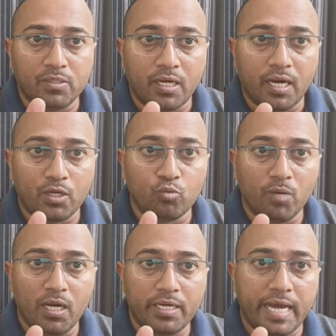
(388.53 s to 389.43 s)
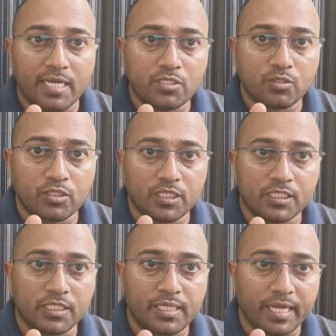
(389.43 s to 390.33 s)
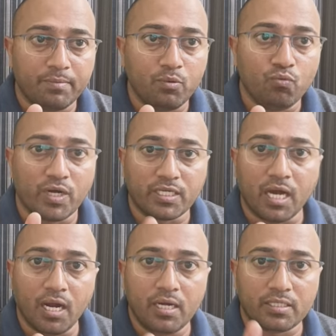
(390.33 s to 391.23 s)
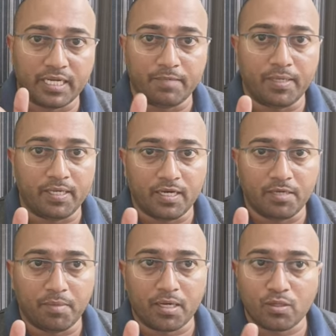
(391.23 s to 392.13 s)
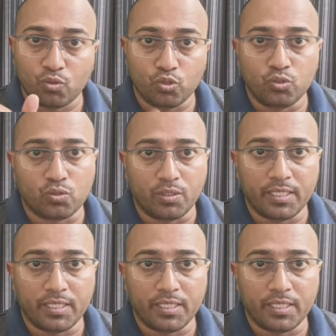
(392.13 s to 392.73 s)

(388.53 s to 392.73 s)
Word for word: ఆ డుమాల్ డ్యాన్స్ చేసే ట్రైబు వటాల్ ట్రైబ్ అంటారనమాట అది గుర్తుంచుకోండి